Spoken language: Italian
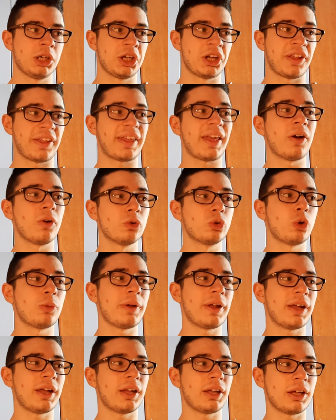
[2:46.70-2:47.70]
secondo
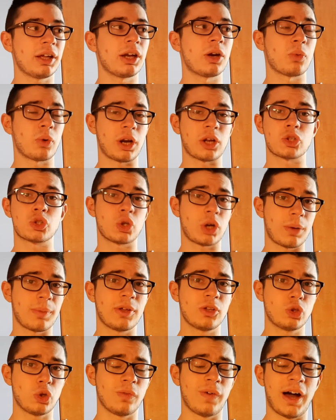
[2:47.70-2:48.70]
me era un
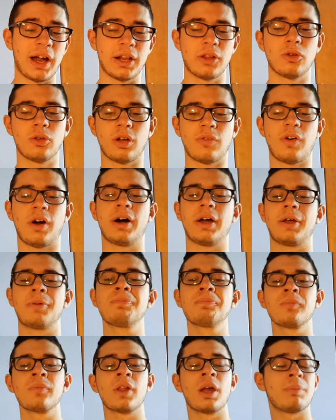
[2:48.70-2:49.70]
ragionamento valido da fare.
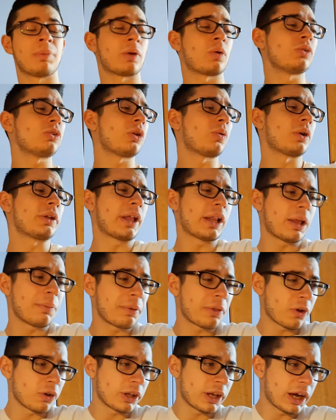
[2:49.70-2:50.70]
Per quanto riguarda gli
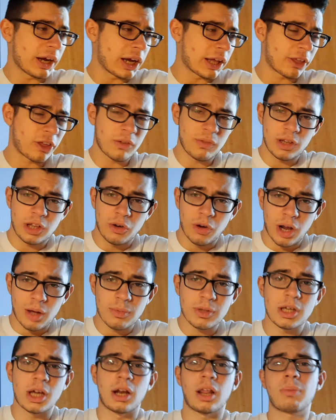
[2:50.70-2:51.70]
episodi, ragazzi, vi dico la
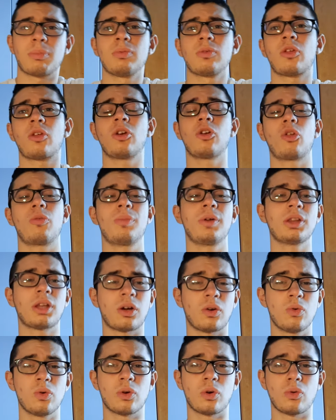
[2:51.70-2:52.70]
mia, l'espulsione su
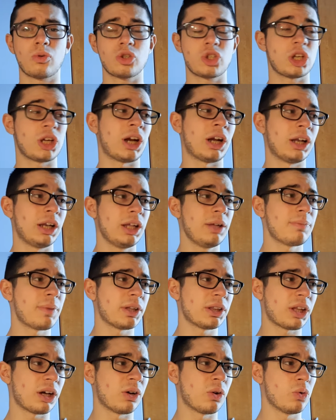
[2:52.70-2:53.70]
Bentancur non c'era. Lì
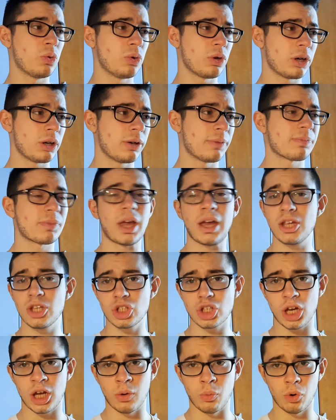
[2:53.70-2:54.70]
Bentancur è
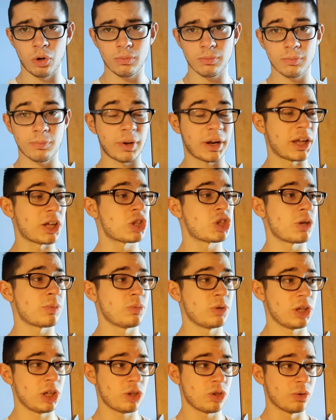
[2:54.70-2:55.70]
ingenuo, perché è già
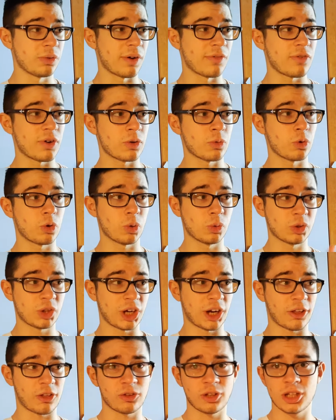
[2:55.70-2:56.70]
munito, va a fare un
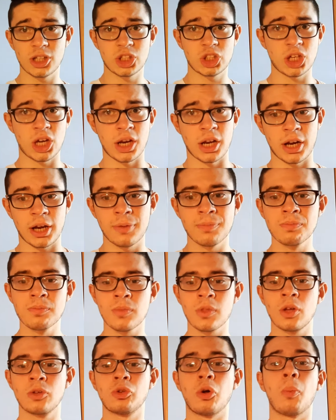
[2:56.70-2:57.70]
contrasto del genere.
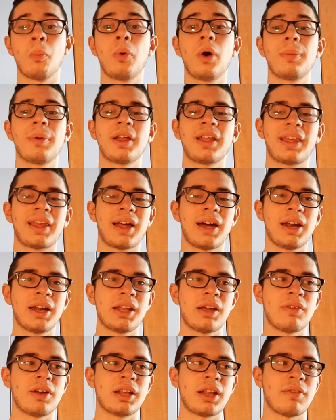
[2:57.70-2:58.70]
Non puoi pensare di
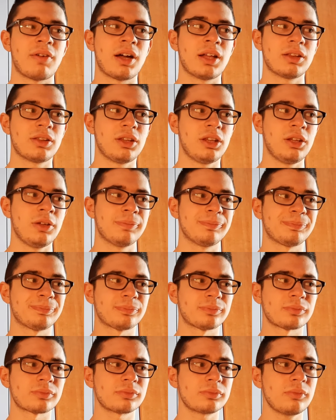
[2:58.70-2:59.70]
avere davanti
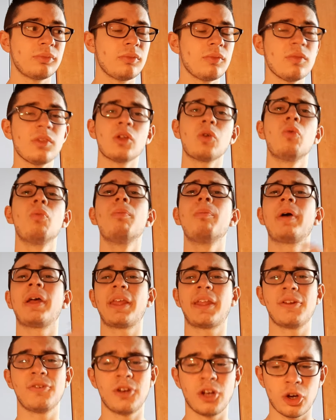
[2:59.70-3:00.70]
un
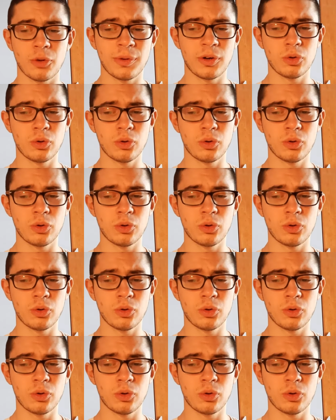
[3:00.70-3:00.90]
bestione come